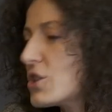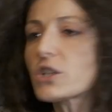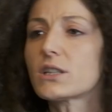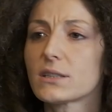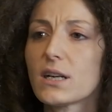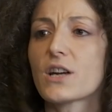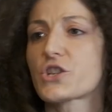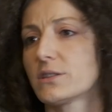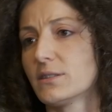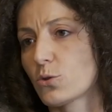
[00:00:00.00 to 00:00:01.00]
açık
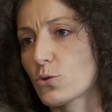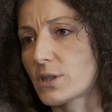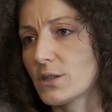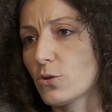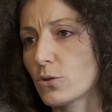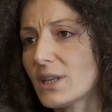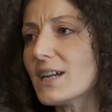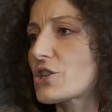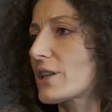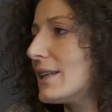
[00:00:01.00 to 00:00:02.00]
karşılığını gösteriyor.
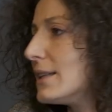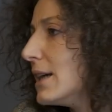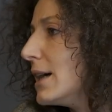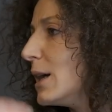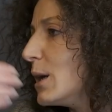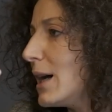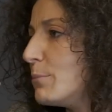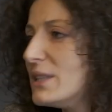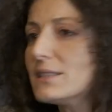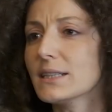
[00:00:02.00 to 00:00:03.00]
Gerçekten
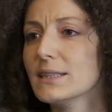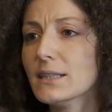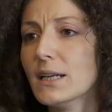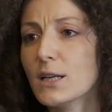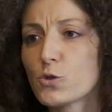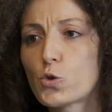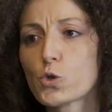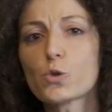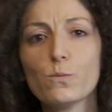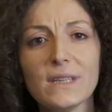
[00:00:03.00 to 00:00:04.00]
yani bir hani
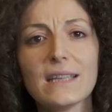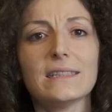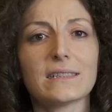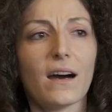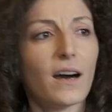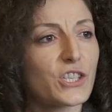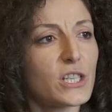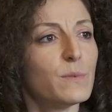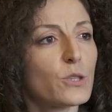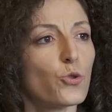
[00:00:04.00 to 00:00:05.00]
çözüm nedir?
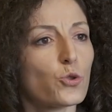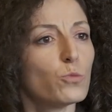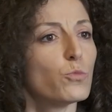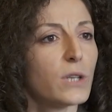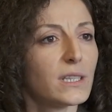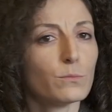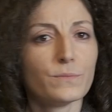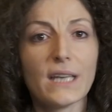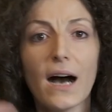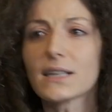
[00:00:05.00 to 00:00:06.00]
Acil bir çözüm bulalım.
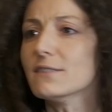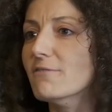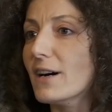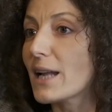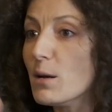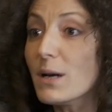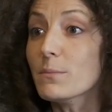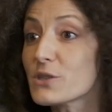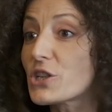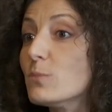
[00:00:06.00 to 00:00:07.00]
Yangın var.
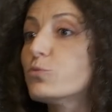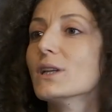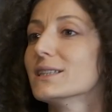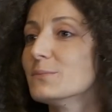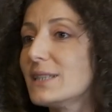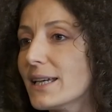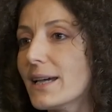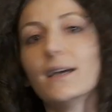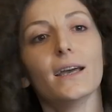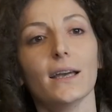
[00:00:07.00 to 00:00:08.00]
Hemen bir şey bulalım
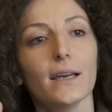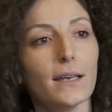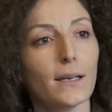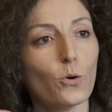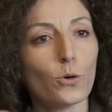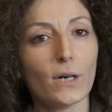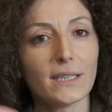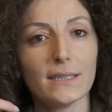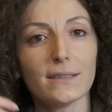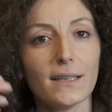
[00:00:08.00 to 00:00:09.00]
diye e, o
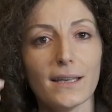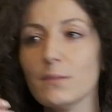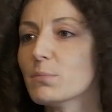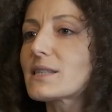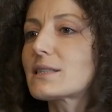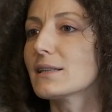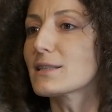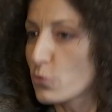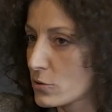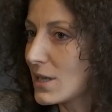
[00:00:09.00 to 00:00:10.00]
hani e, en
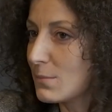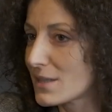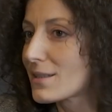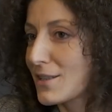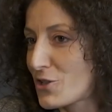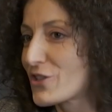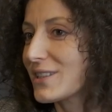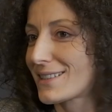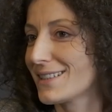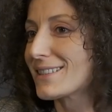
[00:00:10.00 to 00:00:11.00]
basitinden sosyal medyadaki
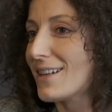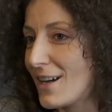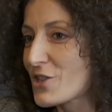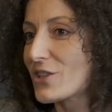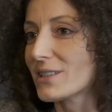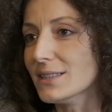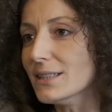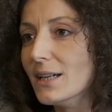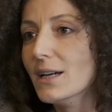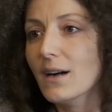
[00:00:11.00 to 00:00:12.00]
çığlıkların
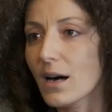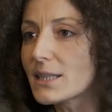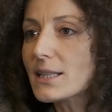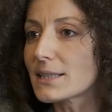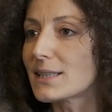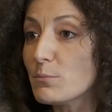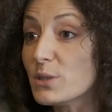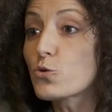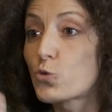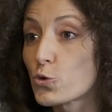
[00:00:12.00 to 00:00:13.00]
karşılığı hakikaten
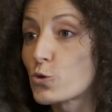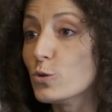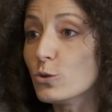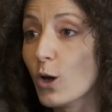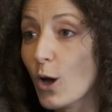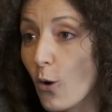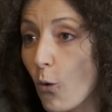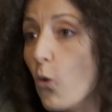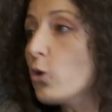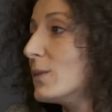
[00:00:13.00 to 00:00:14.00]
bir çözümün
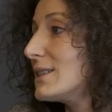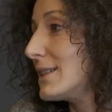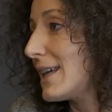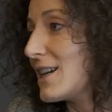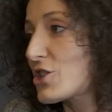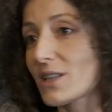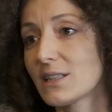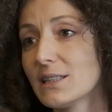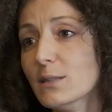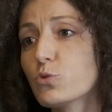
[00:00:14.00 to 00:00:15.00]
olmadığı
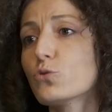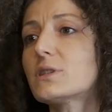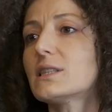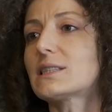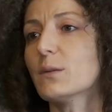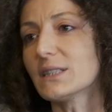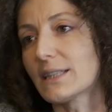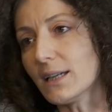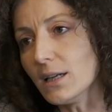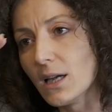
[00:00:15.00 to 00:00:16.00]
gerçekliğiyle bugün
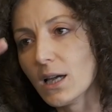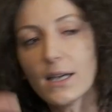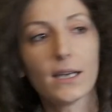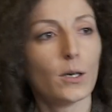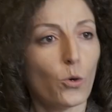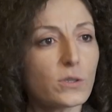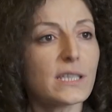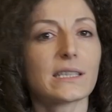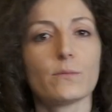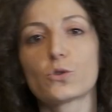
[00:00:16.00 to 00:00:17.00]
sistemin de e, o
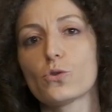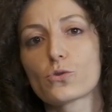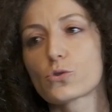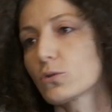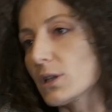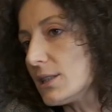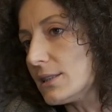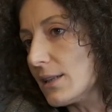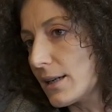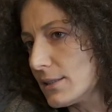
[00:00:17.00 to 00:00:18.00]
sistemin sözcüsü olan
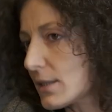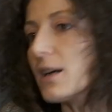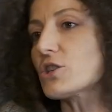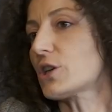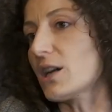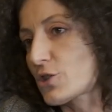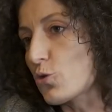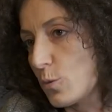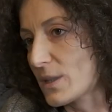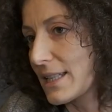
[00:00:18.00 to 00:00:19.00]
iktidarın da karşı
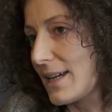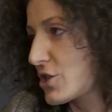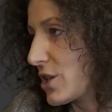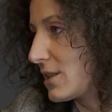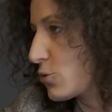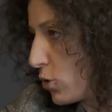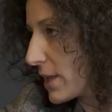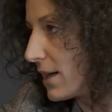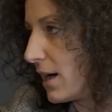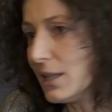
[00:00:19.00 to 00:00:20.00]
karşıya olması gerçekliği. Şu
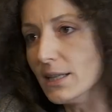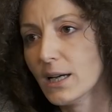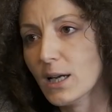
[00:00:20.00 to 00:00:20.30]
anki hal